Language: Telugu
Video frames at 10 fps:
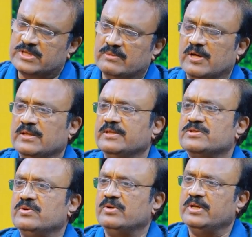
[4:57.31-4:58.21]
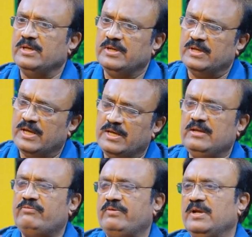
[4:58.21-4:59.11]
సినిమాలు తీసుకోండి
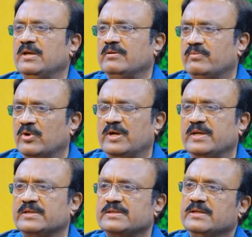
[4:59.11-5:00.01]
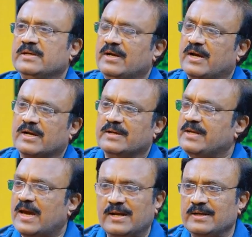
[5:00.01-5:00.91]
ఎనీ ఫీల్డ్ పాలిటిక్స్ అక్కడ
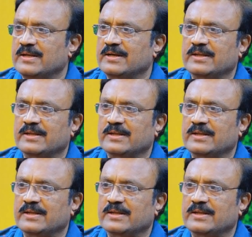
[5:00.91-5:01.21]
టాలెంట్